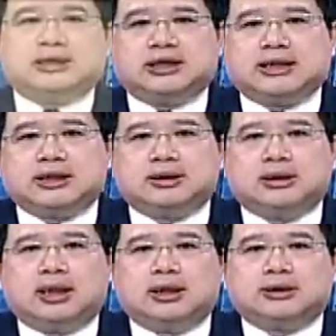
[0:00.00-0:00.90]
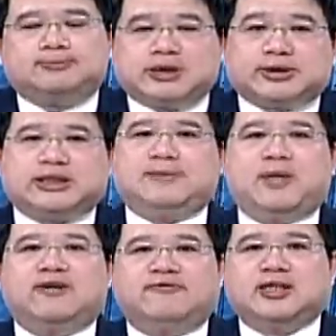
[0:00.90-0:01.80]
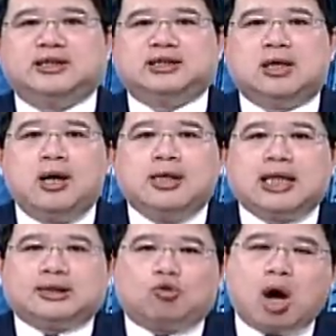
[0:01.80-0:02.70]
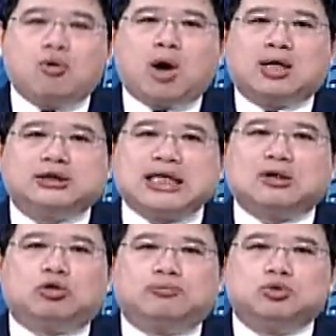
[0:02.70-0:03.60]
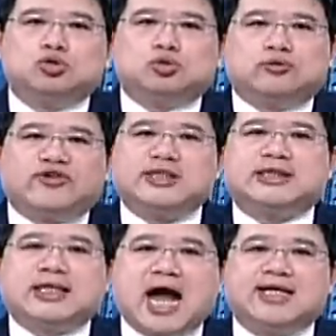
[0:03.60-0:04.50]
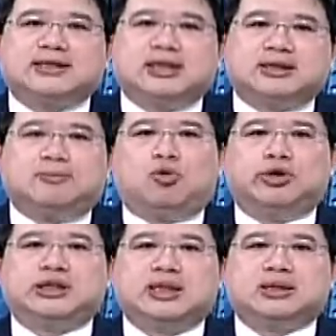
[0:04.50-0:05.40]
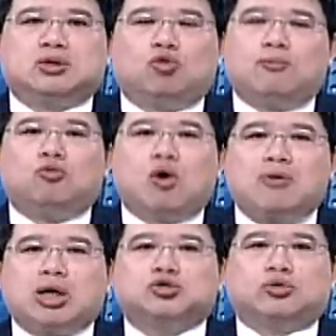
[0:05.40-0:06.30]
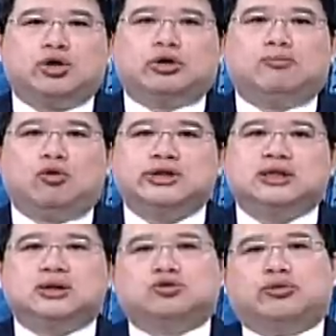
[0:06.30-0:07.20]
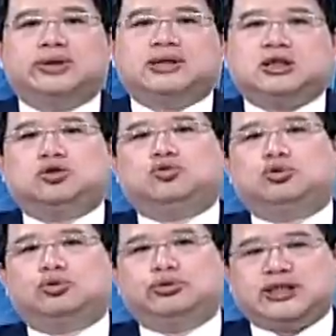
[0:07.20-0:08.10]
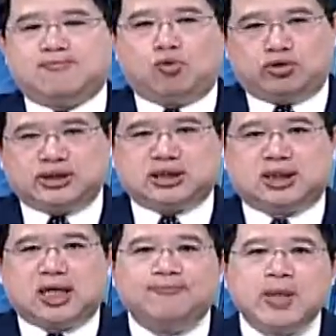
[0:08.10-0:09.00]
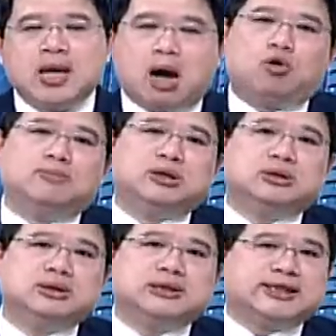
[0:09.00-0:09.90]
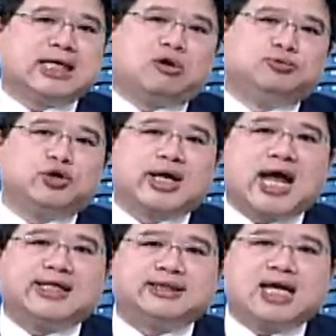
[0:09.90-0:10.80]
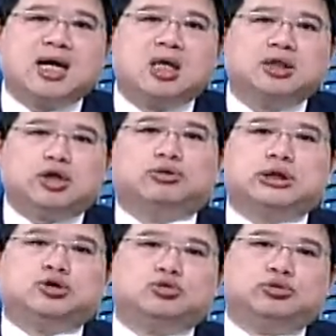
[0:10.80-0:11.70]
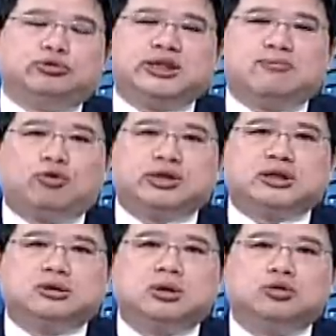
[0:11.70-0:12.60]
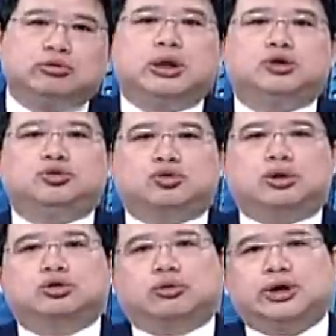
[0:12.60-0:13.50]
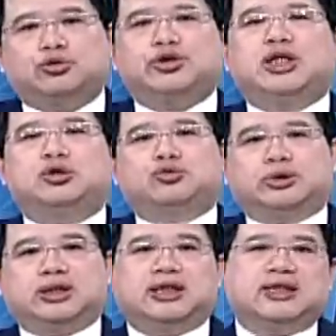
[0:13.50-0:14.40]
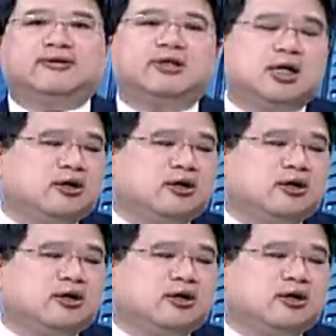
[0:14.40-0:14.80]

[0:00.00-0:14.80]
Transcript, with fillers: 是一个呃比较基本的分析啊。那往往在我们分析凯恩斯的这个模型的时候，我们往往所用的模型是所谓四十五度线模型啊。好，我们接下来我们就来看一下，利用四十五度线模型如何去做所谓的均衡所得的一个